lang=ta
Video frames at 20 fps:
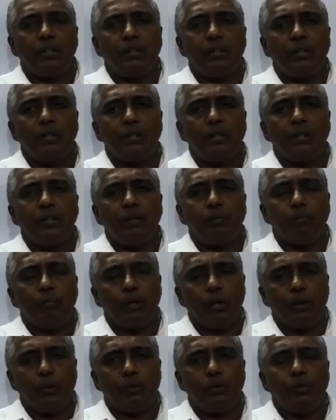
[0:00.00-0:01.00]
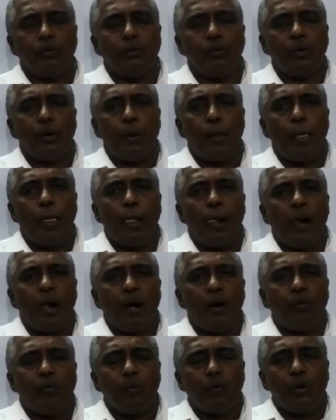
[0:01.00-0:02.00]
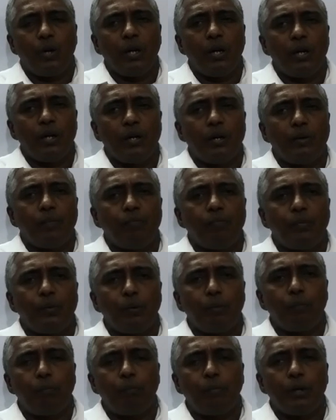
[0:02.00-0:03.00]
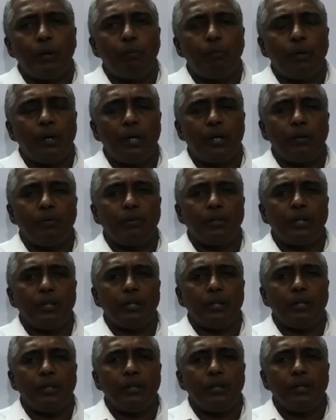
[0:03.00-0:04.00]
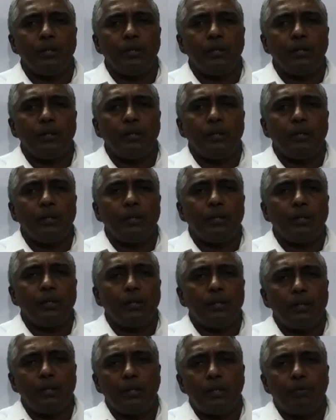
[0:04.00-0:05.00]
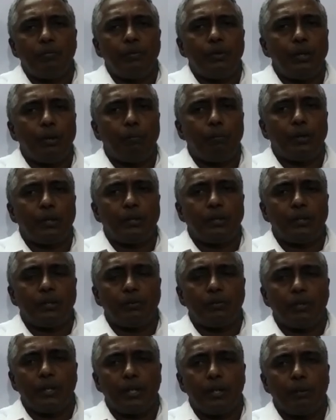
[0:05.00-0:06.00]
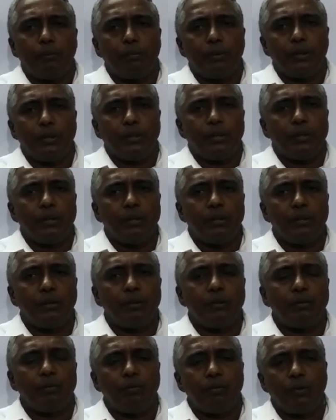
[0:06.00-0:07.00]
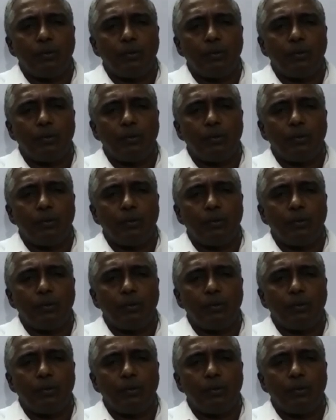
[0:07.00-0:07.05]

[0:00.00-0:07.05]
மேலும் உங்களில் பெரும்பாலானவங்க பார்த்து இந்த வீடியோ பார்த்துட்டு இருக்கிறவங்க நிறைய பேர் ஒரு